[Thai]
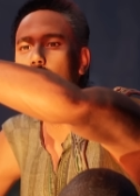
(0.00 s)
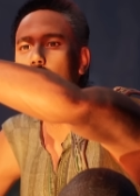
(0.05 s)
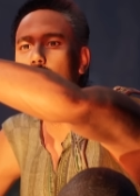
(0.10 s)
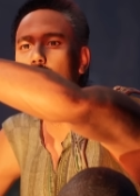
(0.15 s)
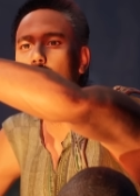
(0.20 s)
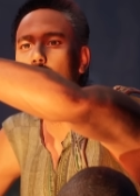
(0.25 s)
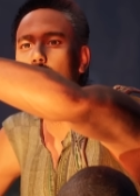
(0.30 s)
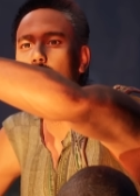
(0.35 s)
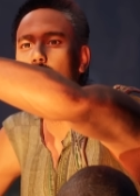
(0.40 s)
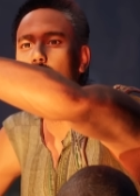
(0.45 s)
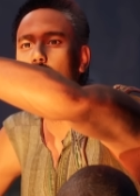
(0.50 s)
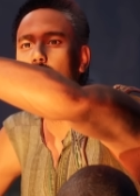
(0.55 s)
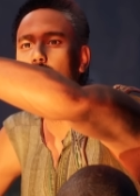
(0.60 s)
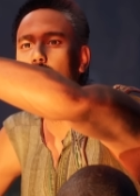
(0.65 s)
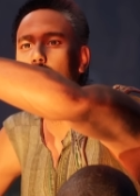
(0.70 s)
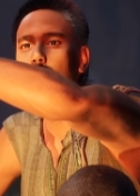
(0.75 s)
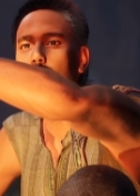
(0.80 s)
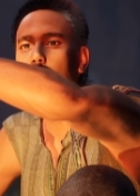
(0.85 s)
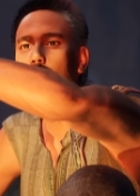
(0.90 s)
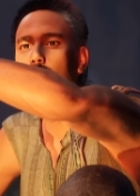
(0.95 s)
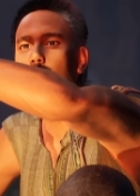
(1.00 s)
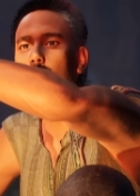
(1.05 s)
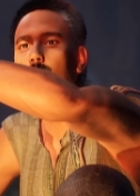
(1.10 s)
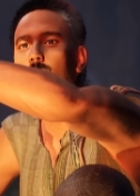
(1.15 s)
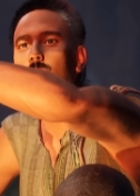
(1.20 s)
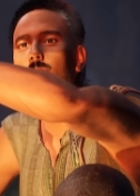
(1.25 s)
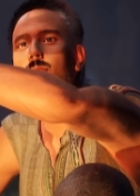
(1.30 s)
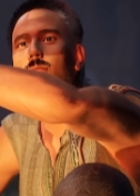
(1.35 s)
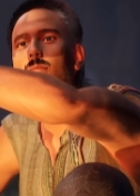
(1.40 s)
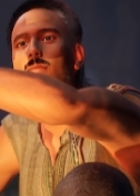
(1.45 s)
งโฮกลั่นป่า
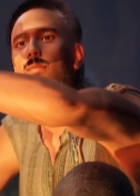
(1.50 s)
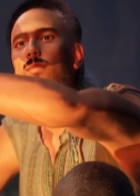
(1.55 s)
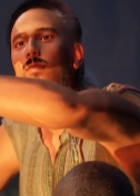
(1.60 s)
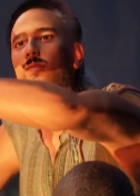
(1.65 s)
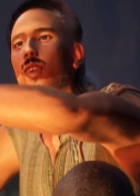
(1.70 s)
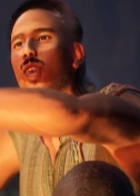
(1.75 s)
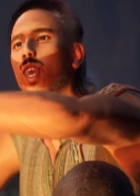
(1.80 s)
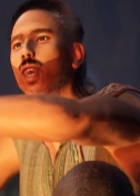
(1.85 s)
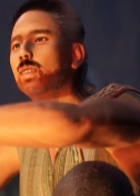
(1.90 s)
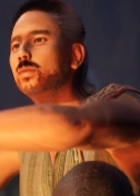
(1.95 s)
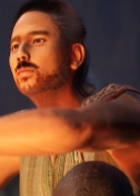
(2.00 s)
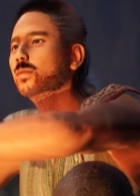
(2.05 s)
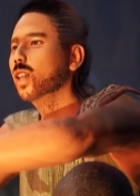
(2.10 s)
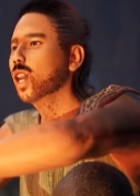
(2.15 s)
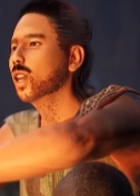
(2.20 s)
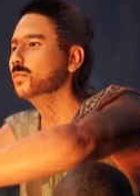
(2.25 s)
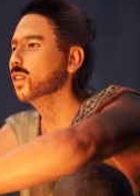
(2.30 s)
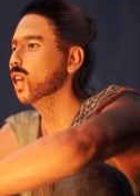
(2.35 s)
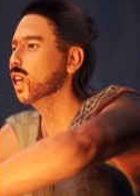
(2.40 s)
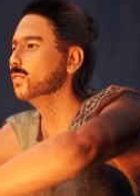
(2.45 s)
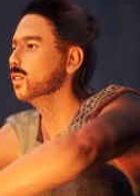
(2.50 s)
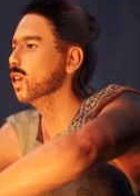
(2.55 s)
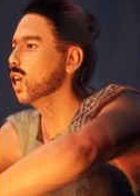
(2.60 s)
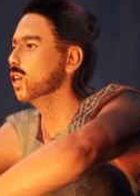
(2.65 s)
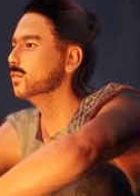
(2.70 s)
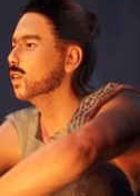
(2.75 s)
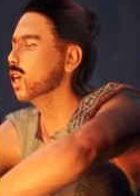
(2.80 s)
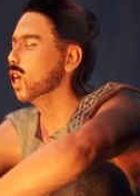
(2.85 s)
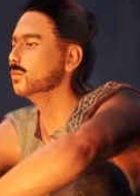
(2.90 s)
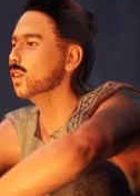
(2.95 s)
กลายร่างเป็นเสือตัว
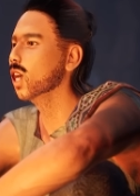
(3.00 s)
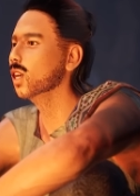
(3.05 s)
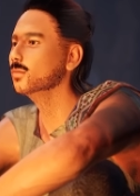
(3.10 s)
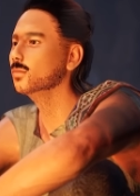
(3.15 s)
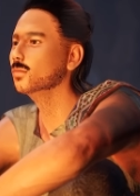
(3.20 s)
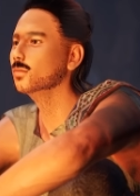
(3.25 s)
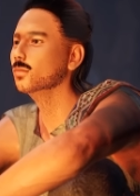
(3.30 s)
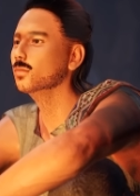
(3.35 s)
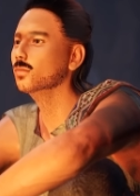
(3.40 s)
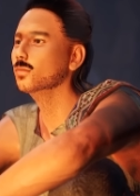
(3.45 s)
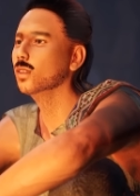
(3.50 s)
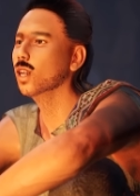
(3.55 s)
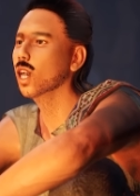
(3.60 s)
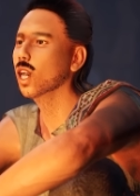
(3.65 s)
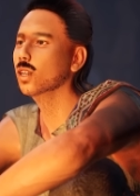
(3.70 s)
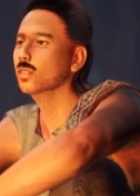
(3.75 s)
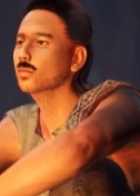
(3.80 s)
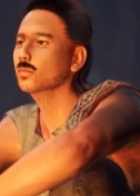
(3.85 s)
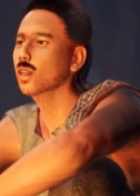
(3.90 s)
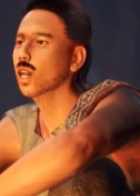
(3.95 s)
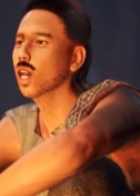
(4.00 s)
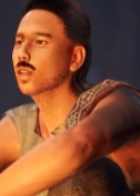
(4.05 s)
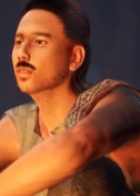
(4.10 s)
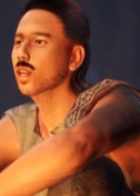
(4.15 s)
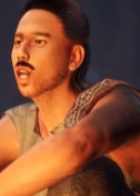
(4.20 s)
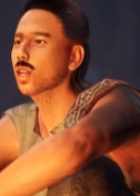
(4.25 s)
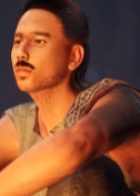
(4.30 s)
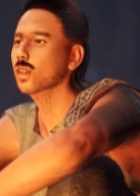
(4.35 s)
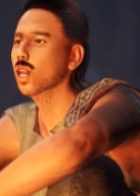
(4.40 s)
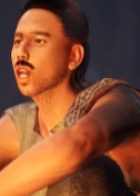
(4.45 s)
เบอร์เริ่มตกลงไปนอน
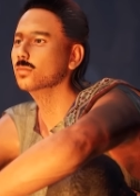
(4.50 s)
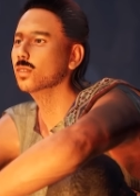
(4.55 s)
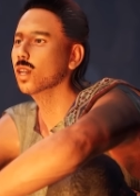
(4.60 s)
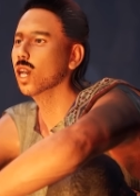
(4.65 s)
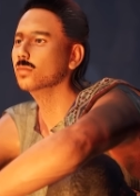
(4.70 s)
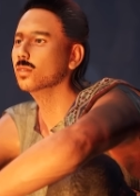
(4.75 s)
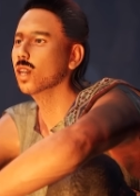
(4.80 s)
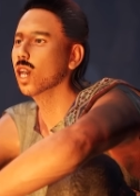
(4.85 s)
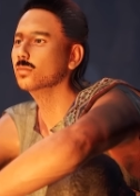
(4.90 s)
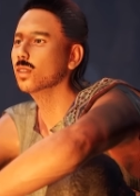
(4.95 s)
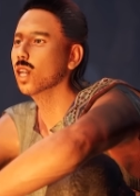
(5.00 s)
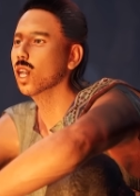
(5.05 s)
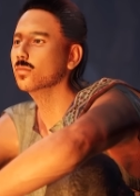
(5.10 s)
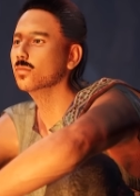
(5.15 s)
กลิ้งอยู่ข้างล่าง